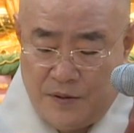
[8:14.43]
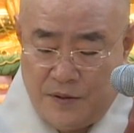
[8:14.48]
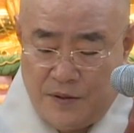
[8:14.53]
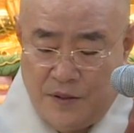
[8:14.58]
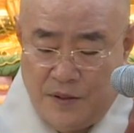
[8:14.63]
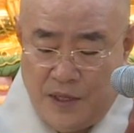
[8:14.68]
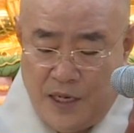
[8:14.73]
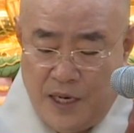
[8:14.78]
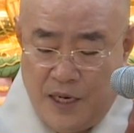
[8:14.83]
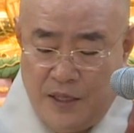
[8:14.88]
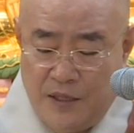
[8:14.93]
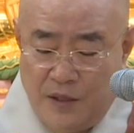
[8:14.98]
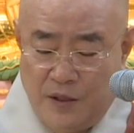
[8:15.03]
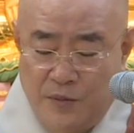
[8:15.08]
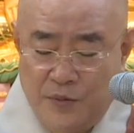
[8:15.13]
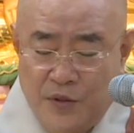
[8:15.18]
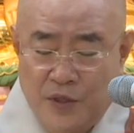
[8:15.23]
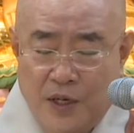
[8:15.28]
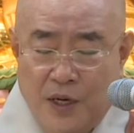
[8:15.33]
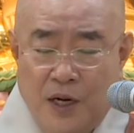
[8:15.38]
그 할 일
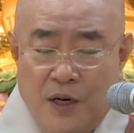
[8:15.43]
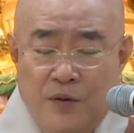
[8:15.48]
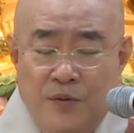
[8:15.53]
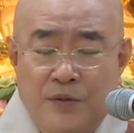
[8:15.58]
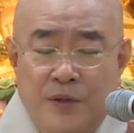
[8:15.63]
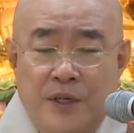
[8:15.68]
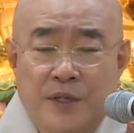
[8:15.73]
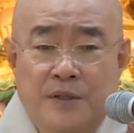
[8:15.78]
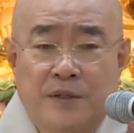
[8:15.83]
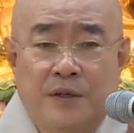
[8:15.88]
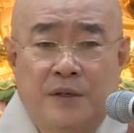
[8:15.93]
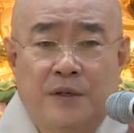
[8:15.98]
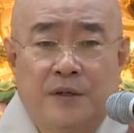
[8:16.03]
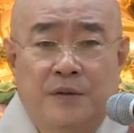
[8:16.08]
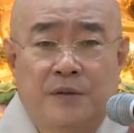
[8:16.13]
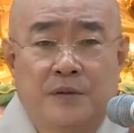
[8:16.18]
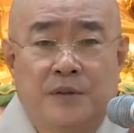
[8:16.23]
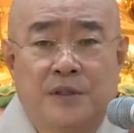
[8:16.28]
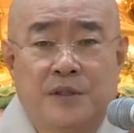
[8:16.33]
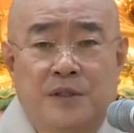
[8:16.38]
없는
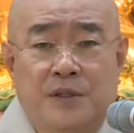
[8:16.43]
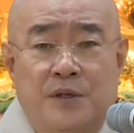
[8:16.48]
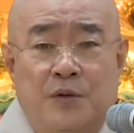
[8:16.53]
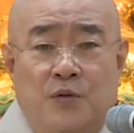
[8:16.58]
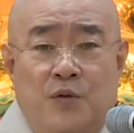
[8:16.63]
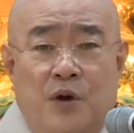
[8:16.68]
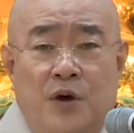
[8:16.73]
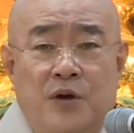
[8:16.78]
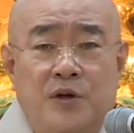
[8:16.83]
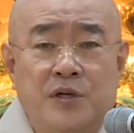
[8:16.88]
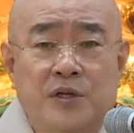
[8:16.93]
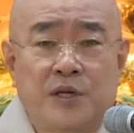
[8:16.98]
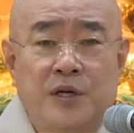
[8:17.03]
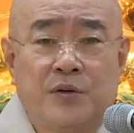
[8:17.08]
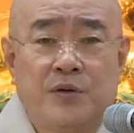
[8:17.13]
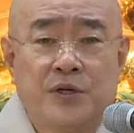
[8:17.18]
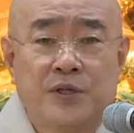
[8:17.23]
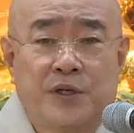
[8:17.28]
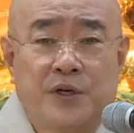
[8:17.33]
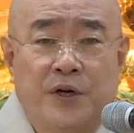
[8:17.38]
가운데서 원을
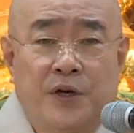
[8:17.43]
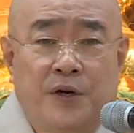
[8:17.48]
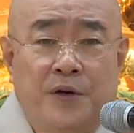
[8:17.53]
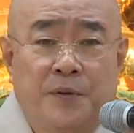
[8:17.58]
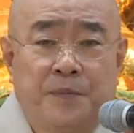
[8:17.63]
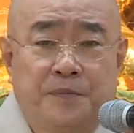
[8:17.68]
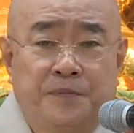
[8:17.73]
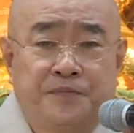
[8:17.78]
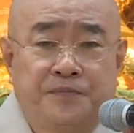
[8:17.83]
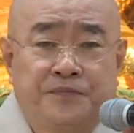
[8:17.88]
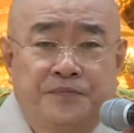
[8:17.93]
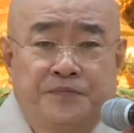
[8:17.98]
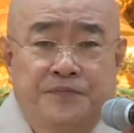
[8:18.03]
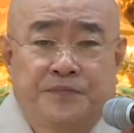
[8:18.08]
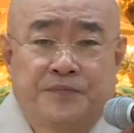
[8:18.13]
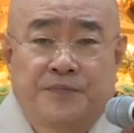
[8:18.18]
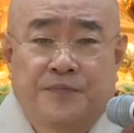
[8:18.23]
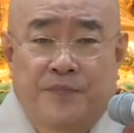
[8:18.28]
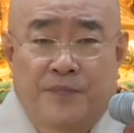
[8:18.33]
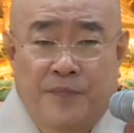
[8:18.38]
세워서
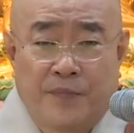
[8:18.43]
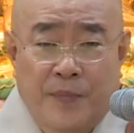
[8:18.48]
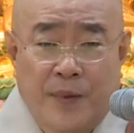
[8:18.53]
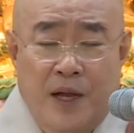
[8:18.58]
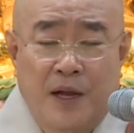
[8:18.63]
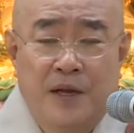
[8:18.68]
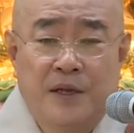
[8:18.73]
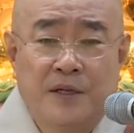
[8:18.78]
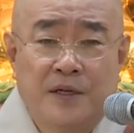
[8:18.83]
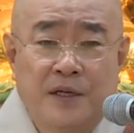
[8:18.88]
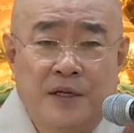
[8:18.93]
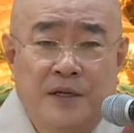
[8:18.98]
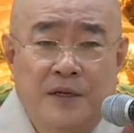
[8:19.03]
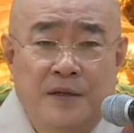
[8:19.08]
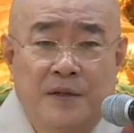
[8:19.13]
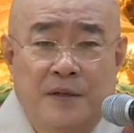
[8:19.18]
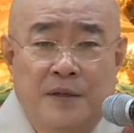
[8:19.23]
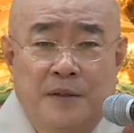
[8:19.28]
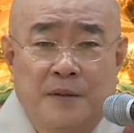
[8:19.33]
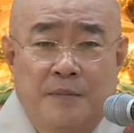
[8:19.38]
할 일을
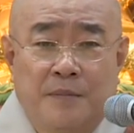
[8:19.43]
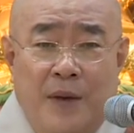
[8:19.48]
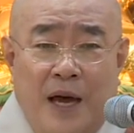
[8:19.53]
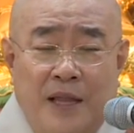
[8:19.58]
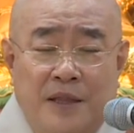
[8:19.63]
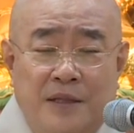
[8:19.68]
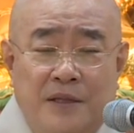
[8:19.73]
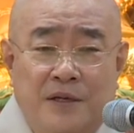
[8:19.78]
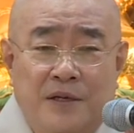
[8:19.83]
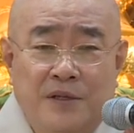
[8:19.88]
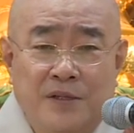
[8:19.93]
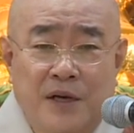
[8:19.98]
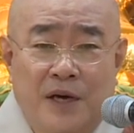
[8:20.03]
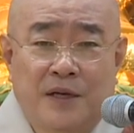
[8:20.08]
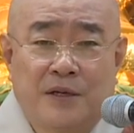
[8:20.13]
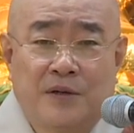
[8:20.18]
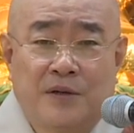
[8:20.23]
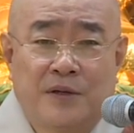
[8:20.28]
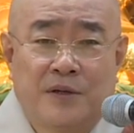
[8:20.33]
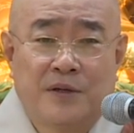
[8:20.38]
만들어서
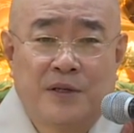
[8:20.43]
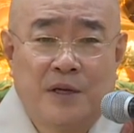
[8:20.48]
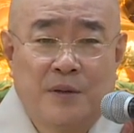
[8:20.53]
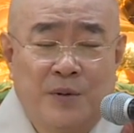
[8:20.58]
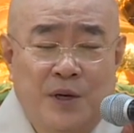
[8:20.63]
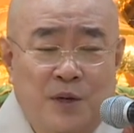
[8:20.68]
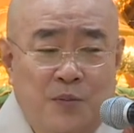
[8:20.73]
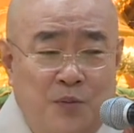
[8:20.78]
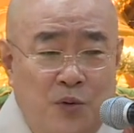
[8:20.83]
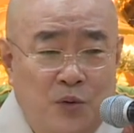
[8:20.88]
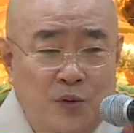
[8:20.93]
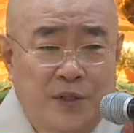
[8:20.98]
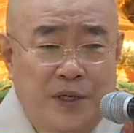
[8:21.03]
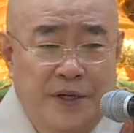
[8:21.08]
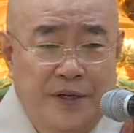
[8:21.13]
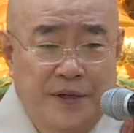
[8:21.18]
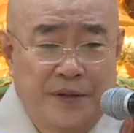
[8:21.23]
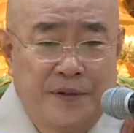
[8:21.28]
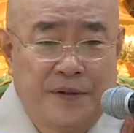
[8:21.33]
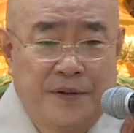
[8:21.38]
하는 거 이게 바로
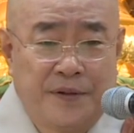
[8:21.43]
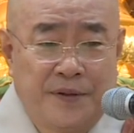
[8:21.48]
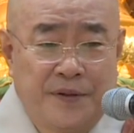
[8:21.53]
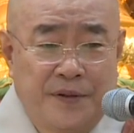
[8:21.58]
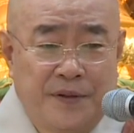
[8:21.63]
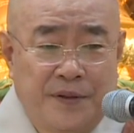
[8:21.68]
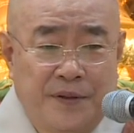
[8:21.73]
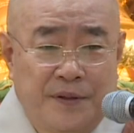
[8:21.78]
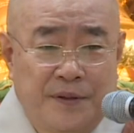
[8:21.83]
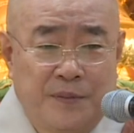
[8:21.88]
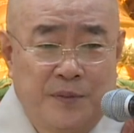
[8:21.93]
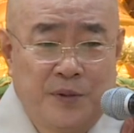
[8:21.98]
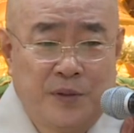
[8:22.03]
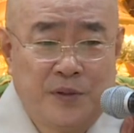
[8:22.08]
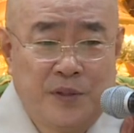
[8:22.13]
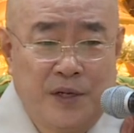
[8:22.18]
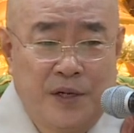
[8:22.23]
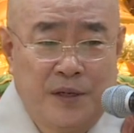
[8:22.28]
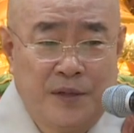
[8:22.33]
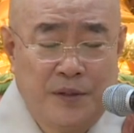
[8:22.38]
보살이에요. 네,
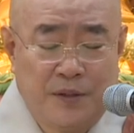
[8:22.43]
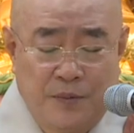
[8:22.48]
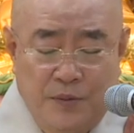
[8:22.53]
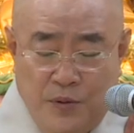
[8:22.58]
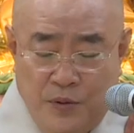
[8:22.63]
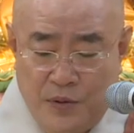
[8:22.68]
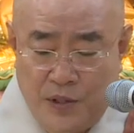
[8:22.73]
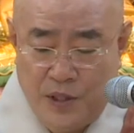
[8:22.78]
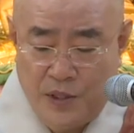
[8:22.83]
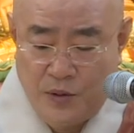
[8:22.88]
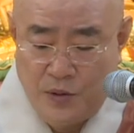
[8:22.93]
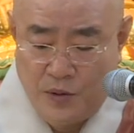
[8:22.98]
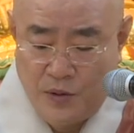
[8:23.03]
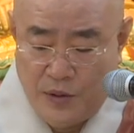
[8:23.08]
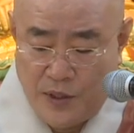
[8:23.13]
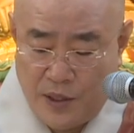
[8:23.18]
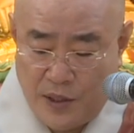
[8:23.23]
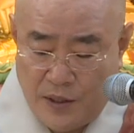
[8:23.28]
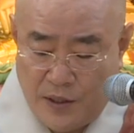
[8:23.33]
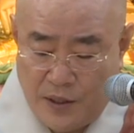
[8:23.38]
보살
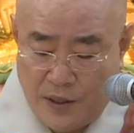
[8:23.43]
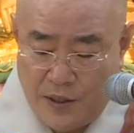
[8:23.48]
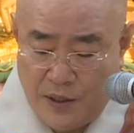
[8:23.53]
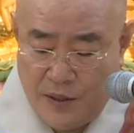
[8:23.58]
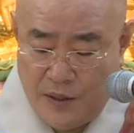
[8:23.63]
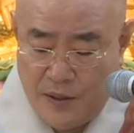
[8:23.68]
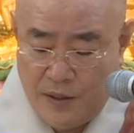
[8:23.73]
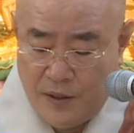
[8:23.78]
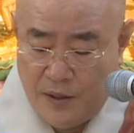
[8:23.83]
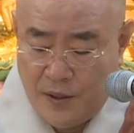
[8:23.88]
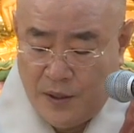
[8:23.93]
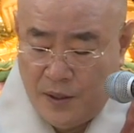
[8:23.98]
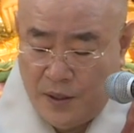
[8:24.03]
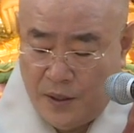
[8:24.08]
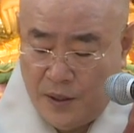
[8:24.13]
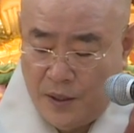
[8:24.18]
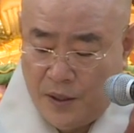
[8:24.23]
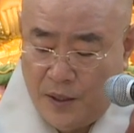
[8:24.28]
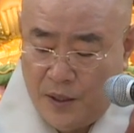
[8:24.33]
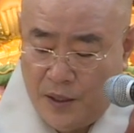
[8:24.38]
보살도를 닦는 게.
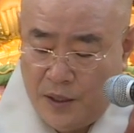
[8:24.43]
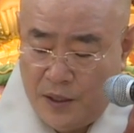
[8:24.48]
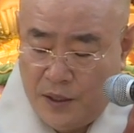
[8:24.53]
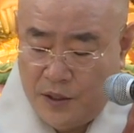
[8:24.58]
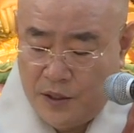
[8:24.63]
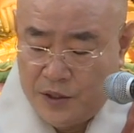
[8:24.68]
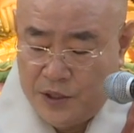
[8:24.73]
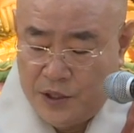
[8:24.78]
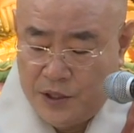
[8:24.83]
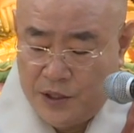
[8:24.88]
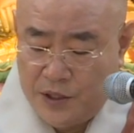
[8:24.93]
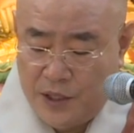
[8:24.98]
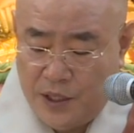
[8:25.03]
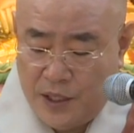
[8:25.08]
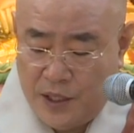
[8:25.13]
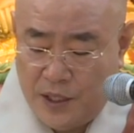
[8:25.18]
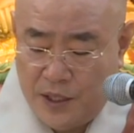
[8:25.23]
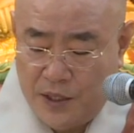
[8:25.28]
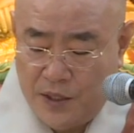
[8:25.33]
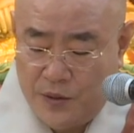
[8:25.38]
이것이
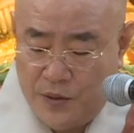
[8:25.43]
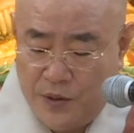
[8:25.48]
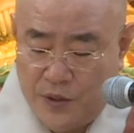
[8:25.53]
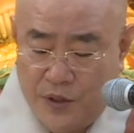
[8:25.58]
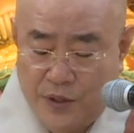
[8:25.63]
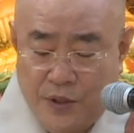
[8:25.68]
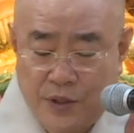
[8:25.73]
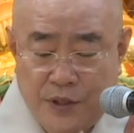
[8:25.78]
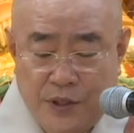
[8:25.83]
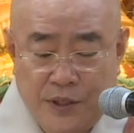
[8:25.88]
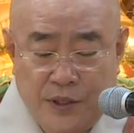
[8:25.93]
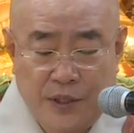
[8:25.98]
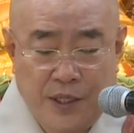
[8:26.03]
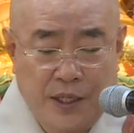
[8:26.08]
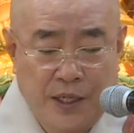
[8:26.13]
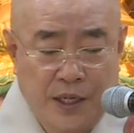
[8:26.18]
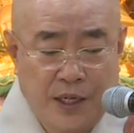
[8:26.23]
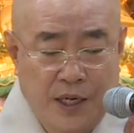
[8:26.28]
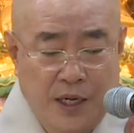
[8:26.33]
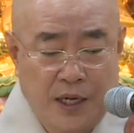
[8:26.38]
세간이요 이것이
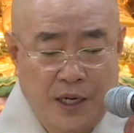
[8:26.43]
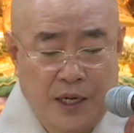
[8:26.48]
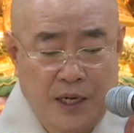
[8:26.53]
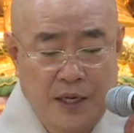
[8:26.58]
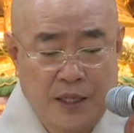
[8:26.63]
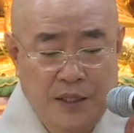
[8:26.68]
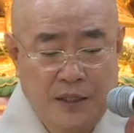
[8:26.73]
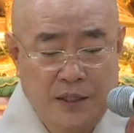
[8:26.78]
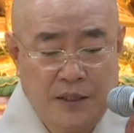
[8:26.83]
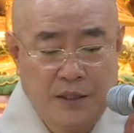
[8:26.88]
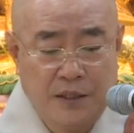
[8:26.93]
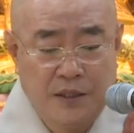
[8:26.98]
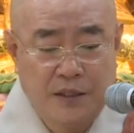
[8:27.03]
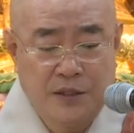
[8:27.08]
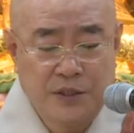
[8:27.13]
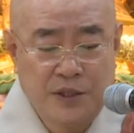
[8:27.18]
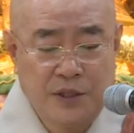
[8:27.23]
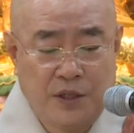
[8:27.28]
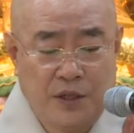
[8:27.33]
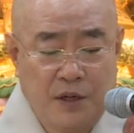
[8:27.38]
세간이
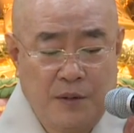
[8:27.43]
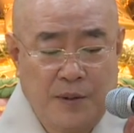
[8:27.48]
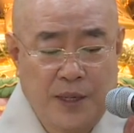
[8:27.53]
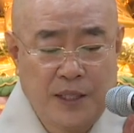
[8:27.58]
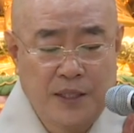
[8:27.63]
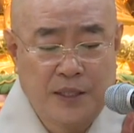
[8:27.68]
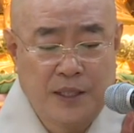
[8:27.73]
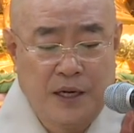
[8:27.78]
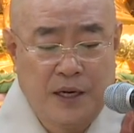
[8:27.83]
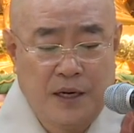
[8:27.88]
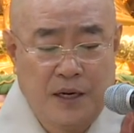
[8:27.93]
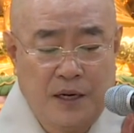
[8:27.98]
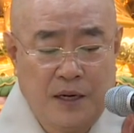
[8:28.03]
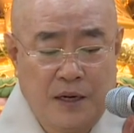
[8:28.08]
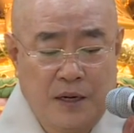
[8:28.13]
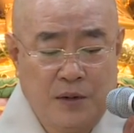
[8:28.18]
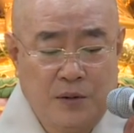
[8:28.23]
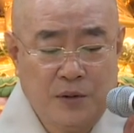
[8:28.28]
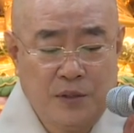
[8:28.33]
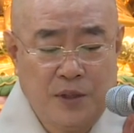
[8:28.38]
이것이
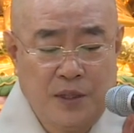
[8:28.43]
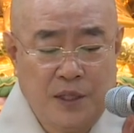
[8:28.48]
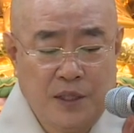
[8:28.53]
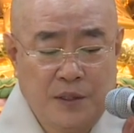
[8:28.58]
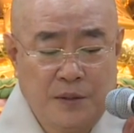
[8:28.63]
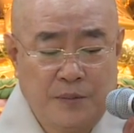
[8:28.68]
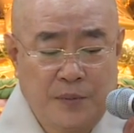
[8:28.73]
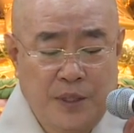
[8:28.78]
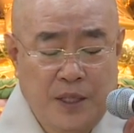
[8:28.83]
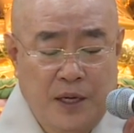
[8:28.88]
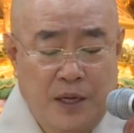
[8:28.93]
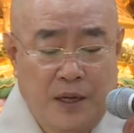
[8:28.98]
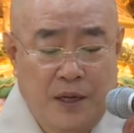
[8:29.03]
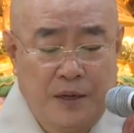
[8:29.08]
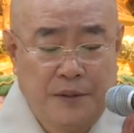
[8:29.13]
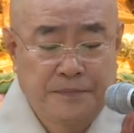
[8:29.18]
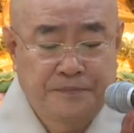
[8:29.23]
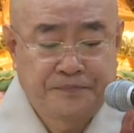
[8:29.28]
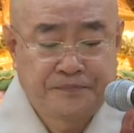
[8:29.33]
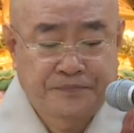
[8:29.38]
열반이다라고 설하십니다.